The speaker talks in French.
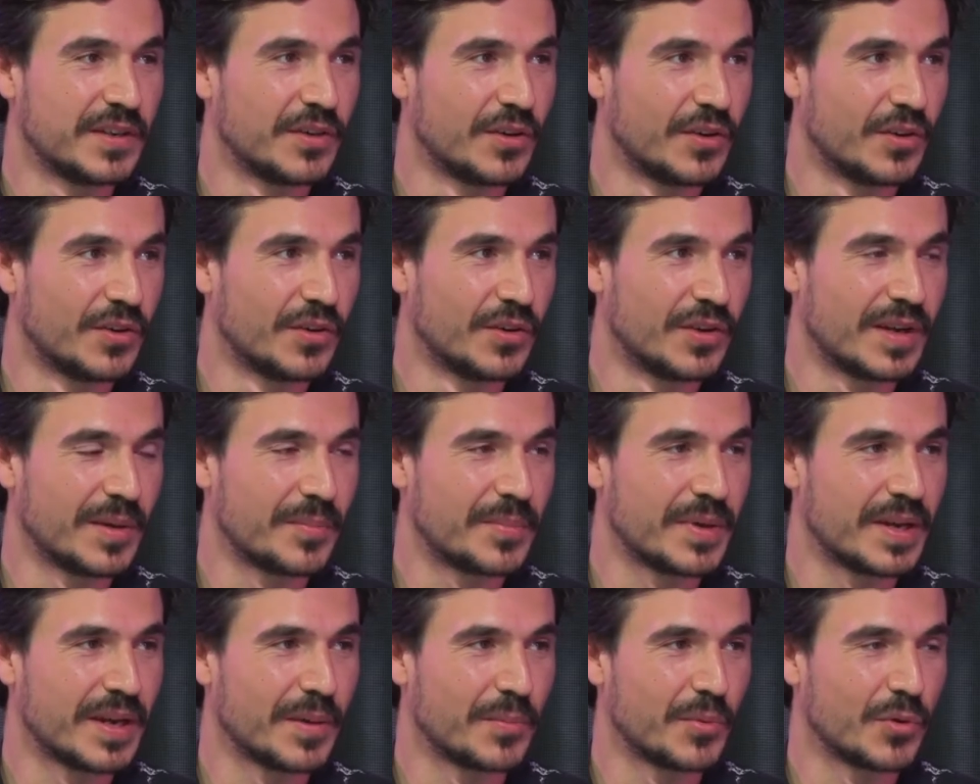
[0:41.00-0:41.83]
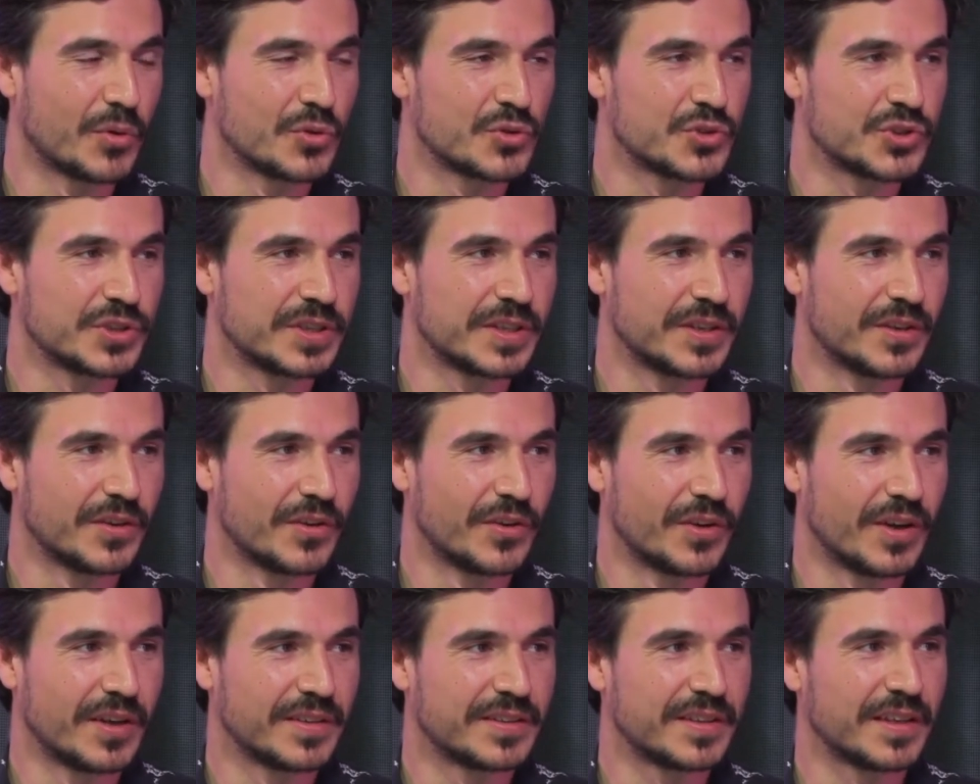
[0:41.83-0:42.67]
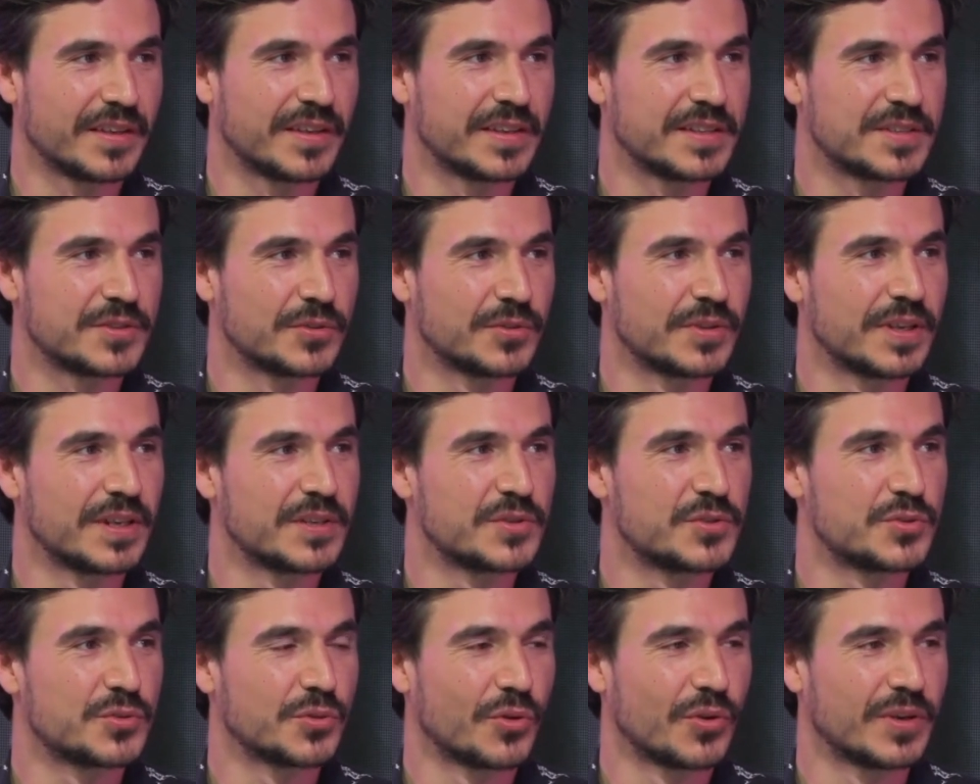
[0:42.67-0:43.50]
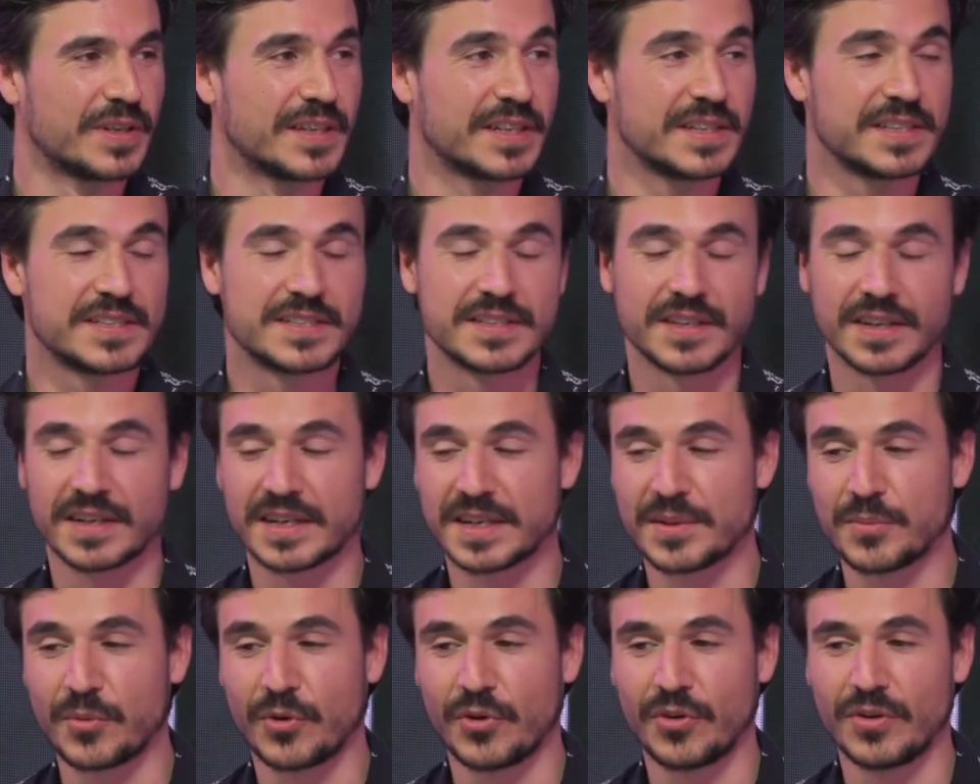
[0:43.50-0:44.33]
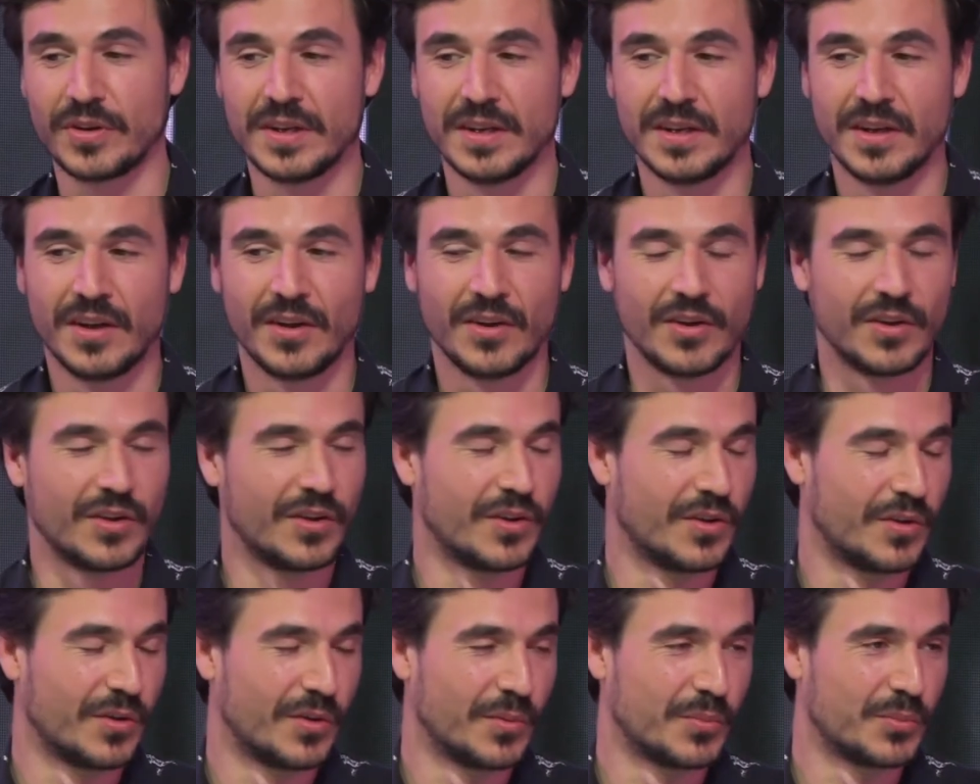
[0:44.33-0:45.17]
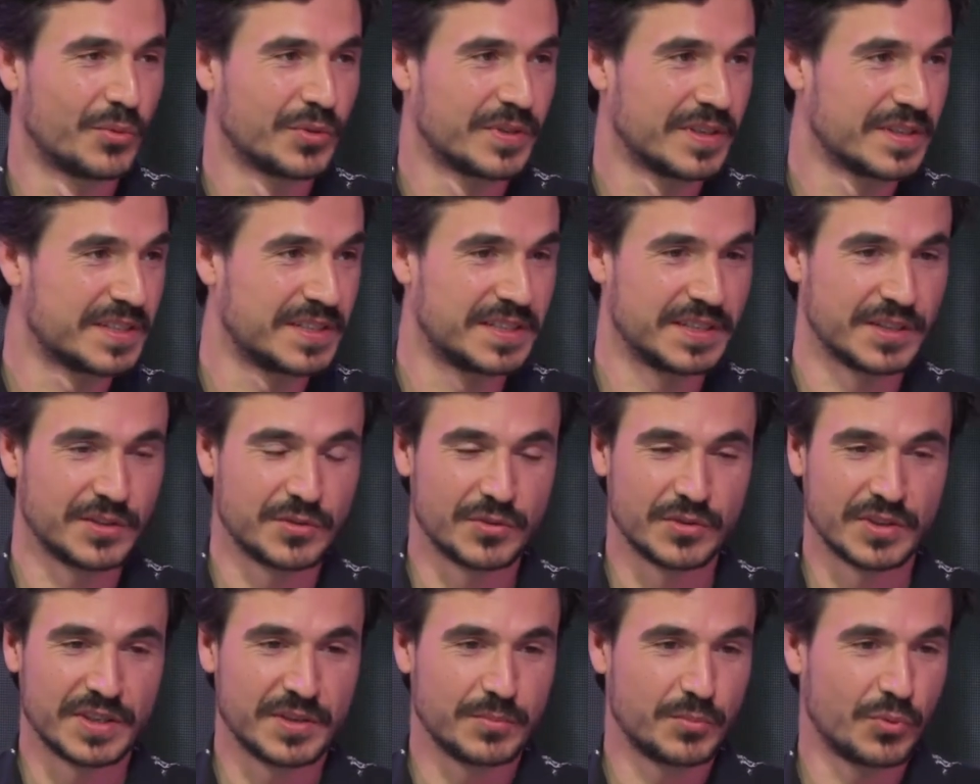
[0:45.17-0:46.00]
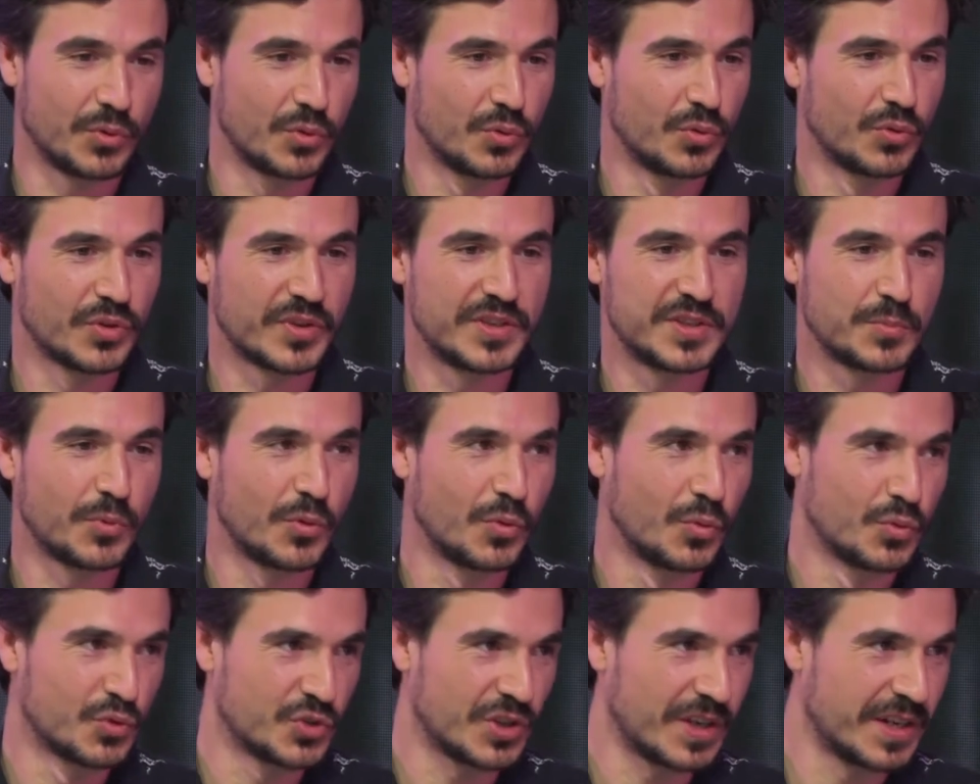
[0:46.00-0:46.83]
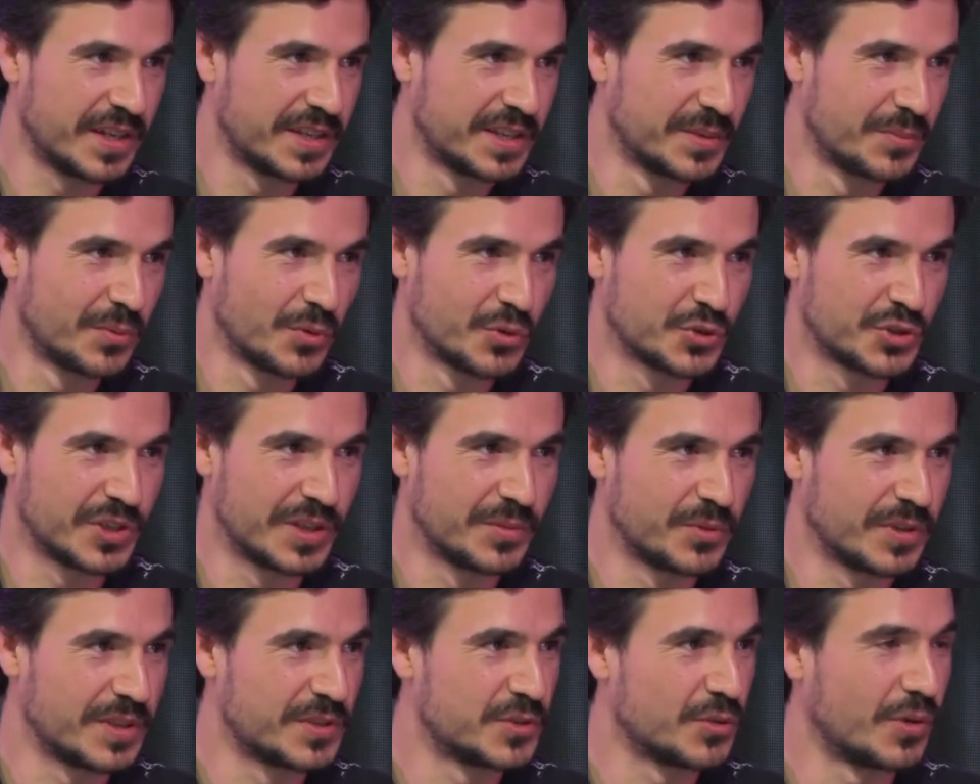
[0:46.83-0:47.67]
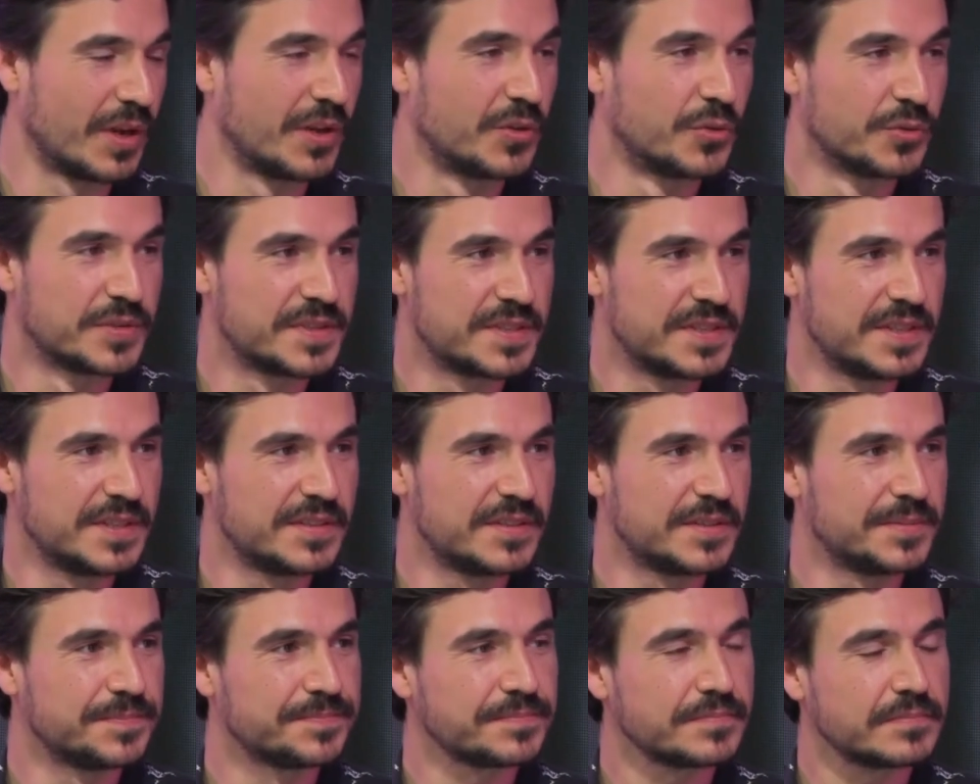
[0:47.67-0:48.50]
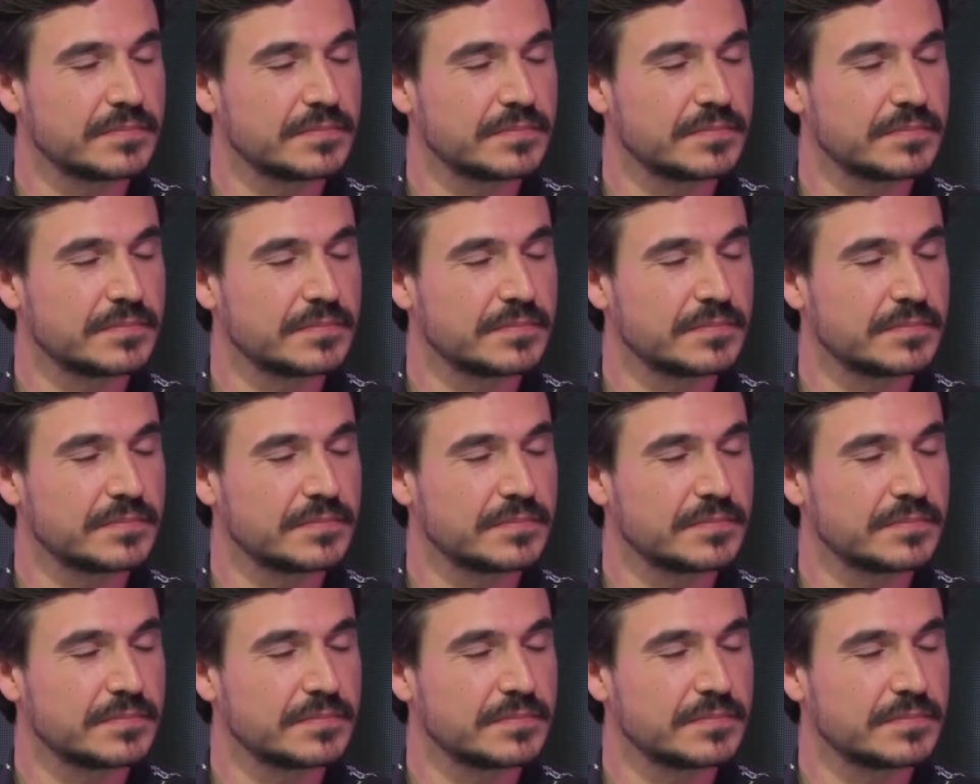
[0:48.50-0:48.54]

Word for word: l'appel à projet euh, international sur l'église Saint-Clément, peut-être qui, se prolongera l'année prochaine, peut-être sur un autre site.